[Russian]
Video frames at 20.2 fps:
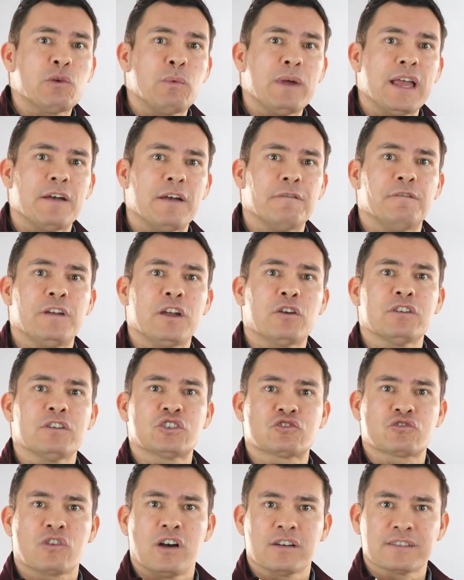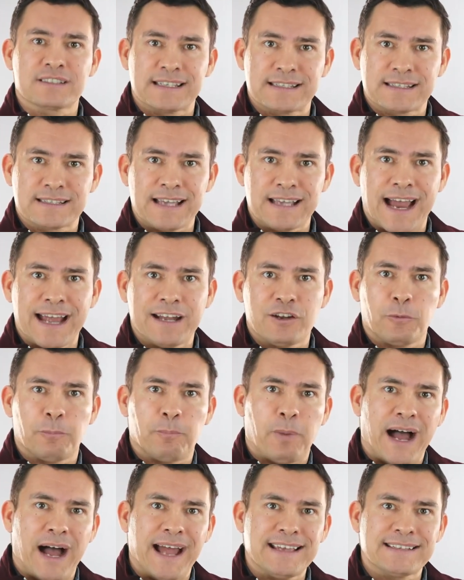обусловлена
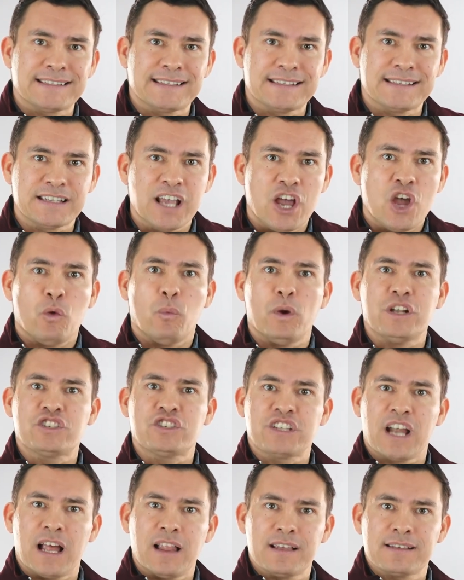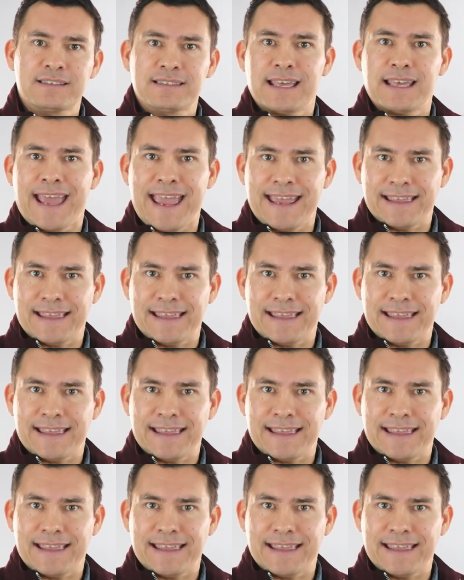обществом, которое говорит нам,